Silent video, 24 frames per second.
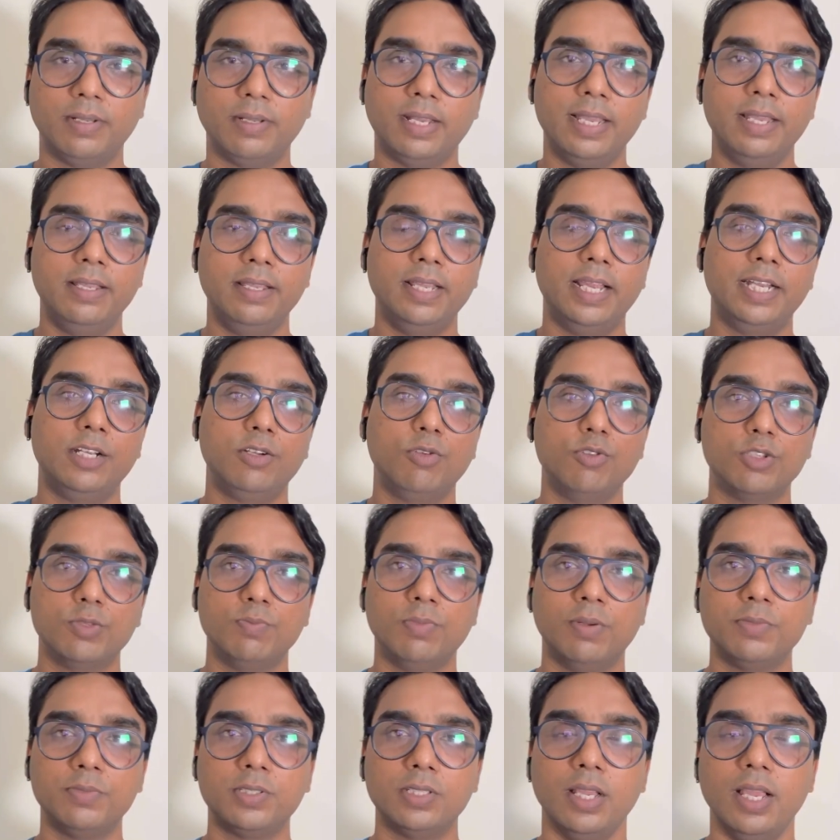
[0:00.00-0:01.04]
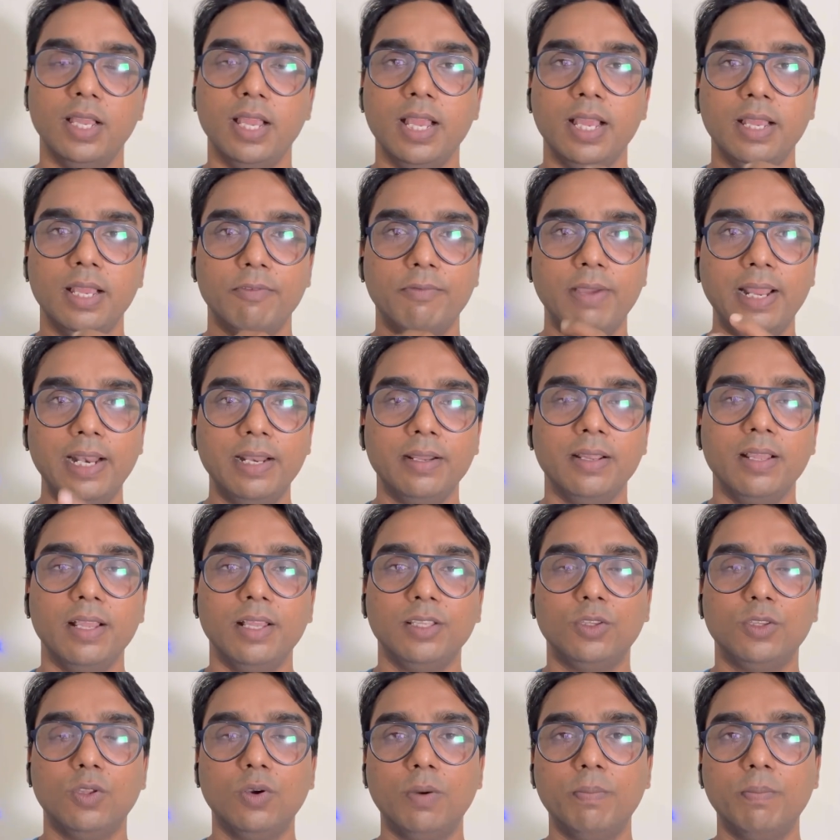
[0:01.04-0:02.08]
आई हेट गुजबम्स वेल
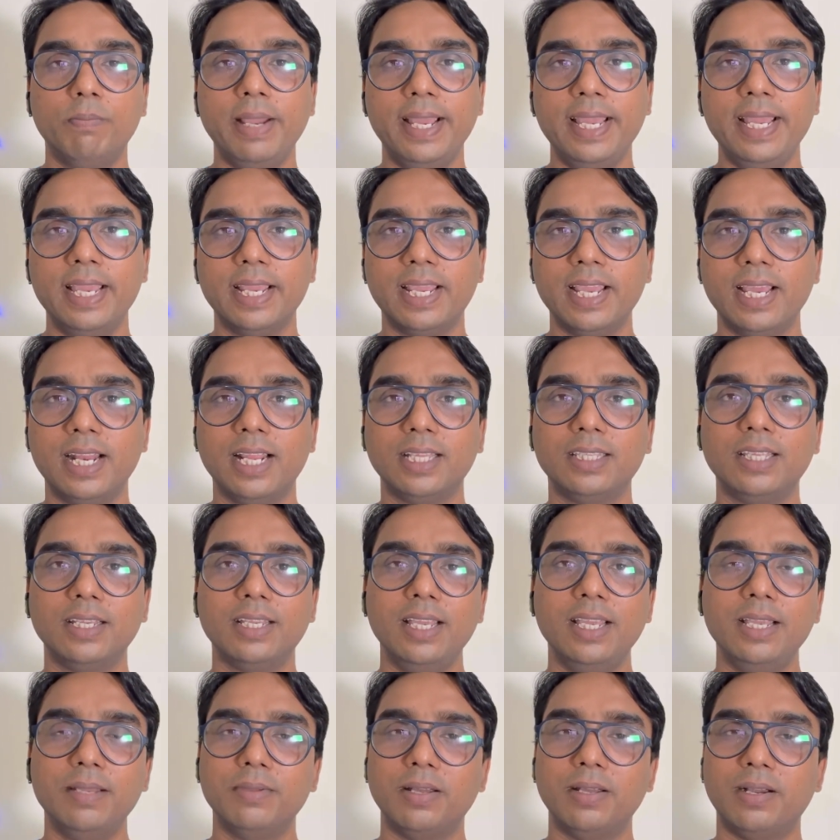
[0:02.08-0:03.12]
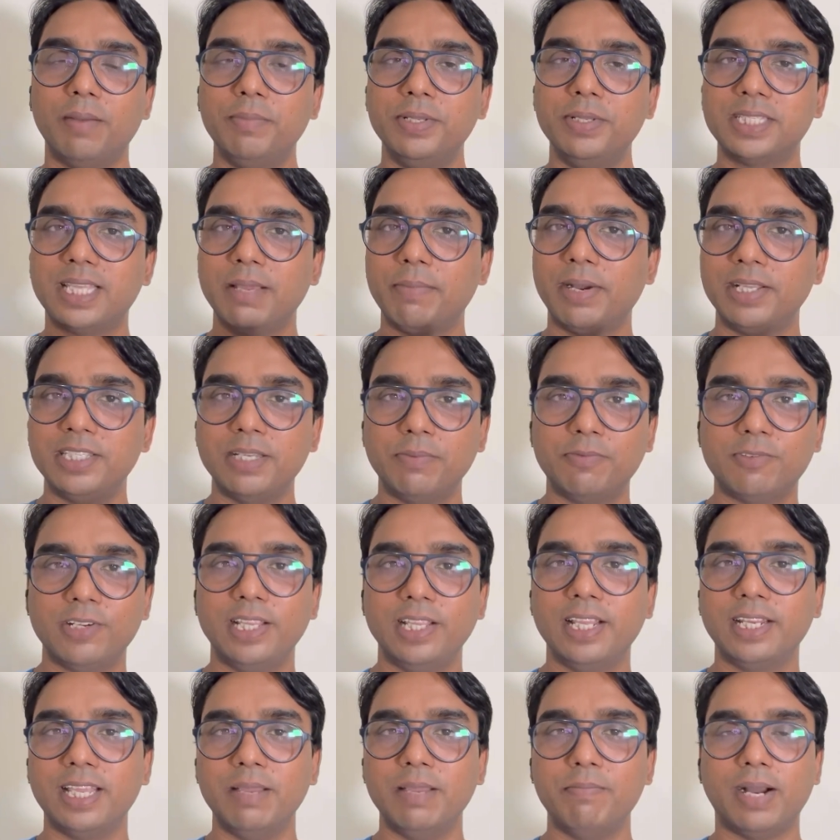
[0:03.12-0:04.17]
तो मैं ये कह रहा था कि अब इसके बाद जब
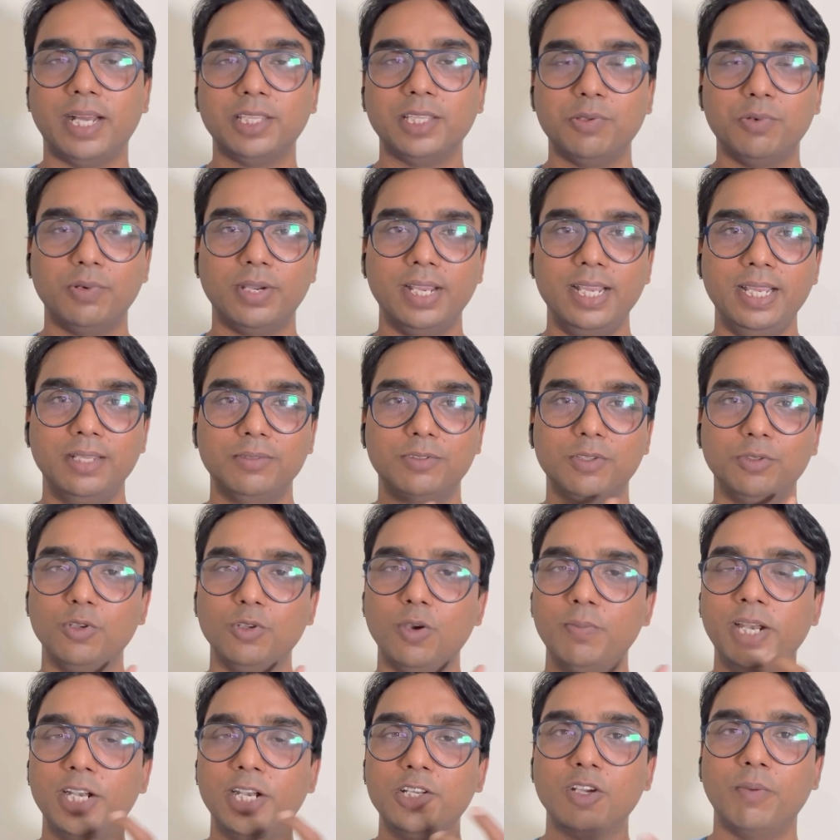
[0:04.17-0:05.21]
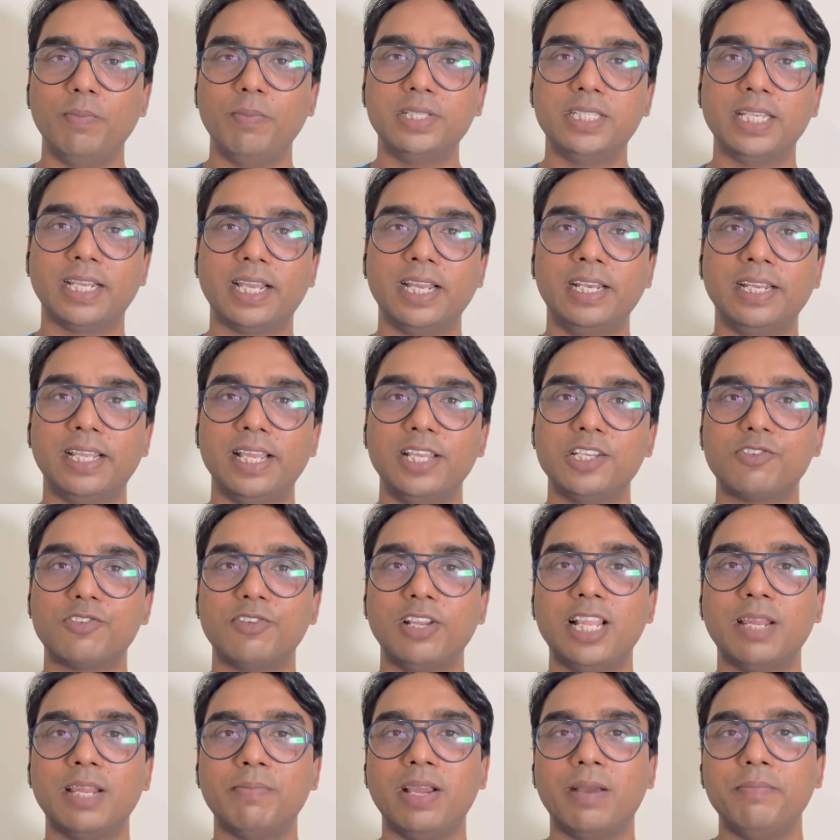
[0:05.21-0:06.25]
ट्रेलर की बात हो गई तो दो मिनट चौबीस सेकंड के इस
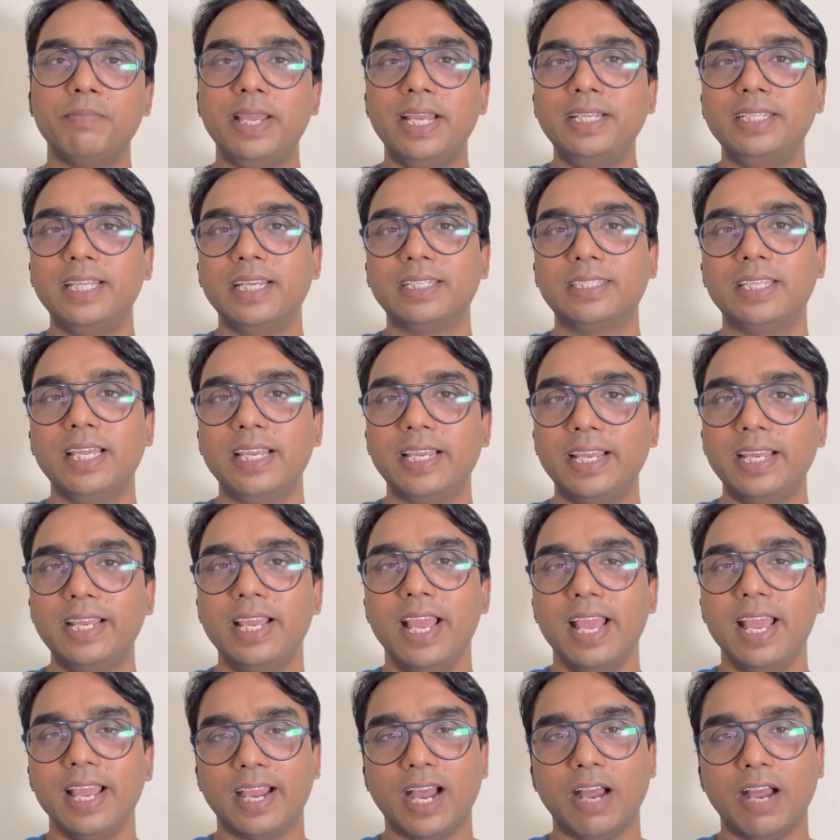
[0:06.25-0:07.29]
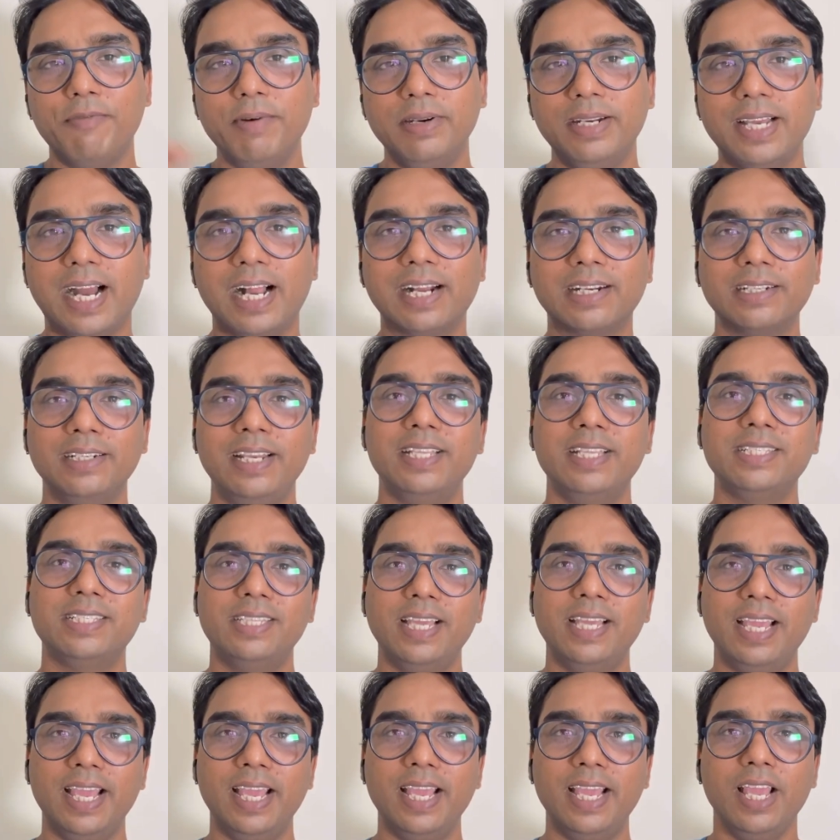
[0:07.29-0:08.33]
ट्रेलर में हम यही देखते हैं कि काफी डार्कनेस
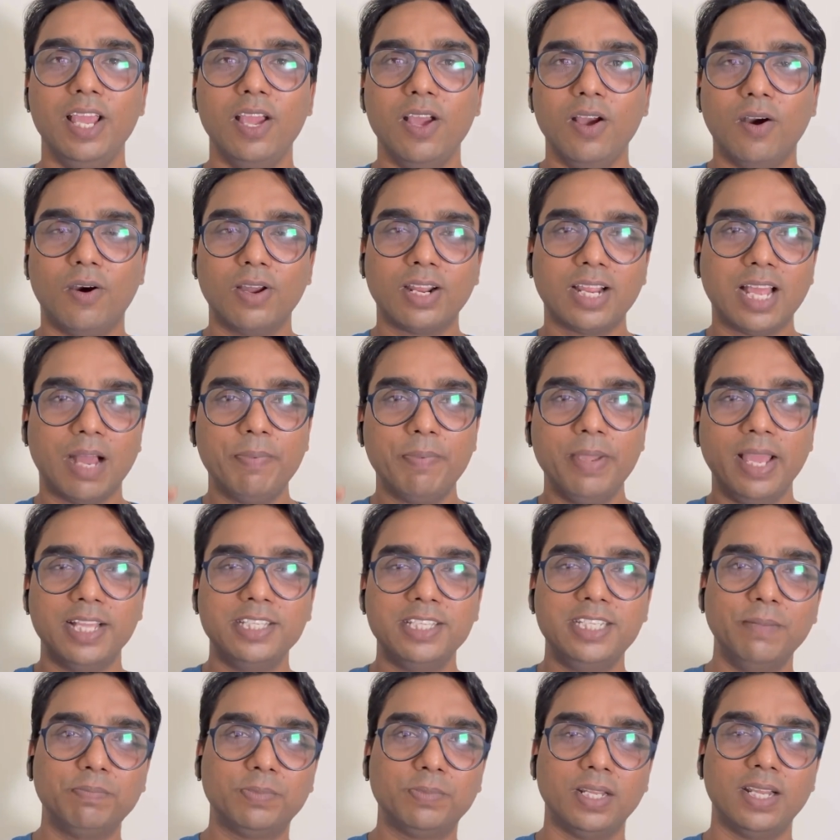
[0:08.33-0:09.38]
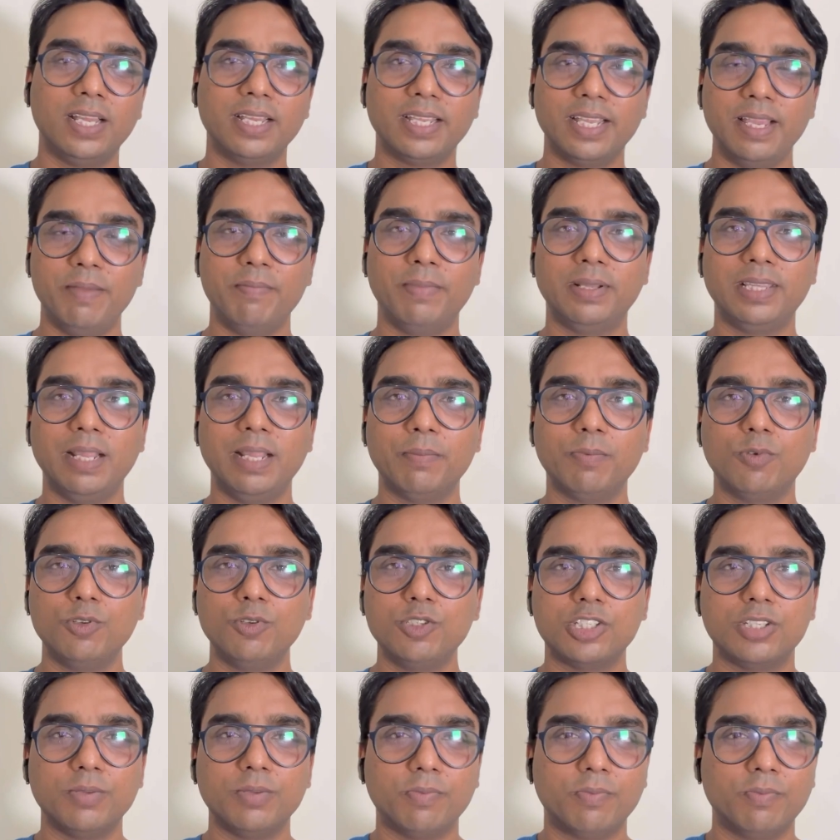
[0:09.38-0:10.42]
है और काफी अजीब तरह के मतलब
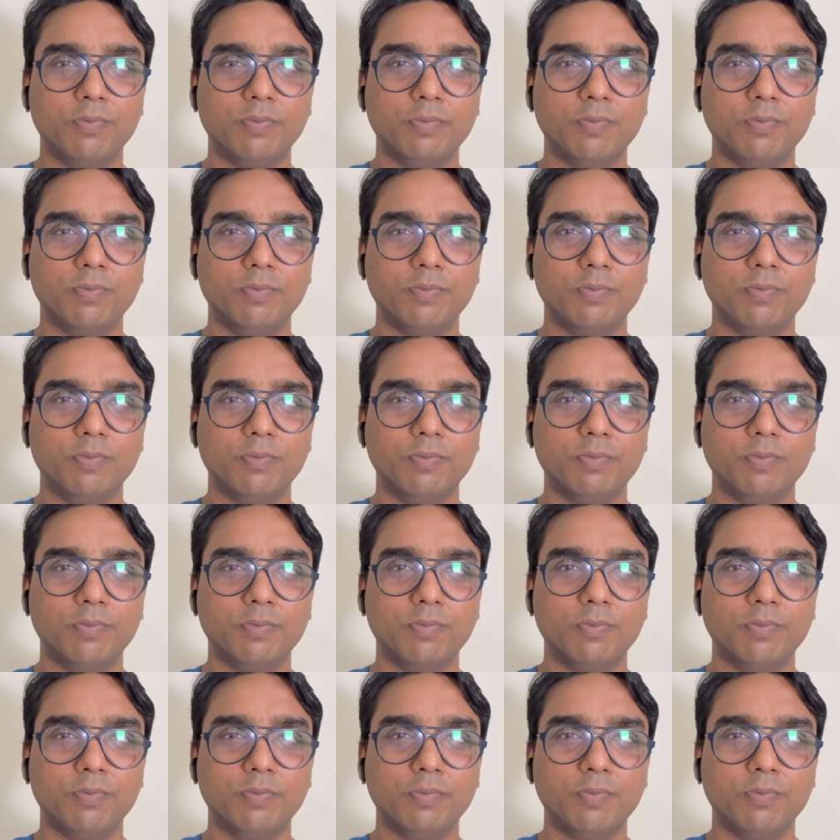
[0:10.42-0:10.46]
कुछ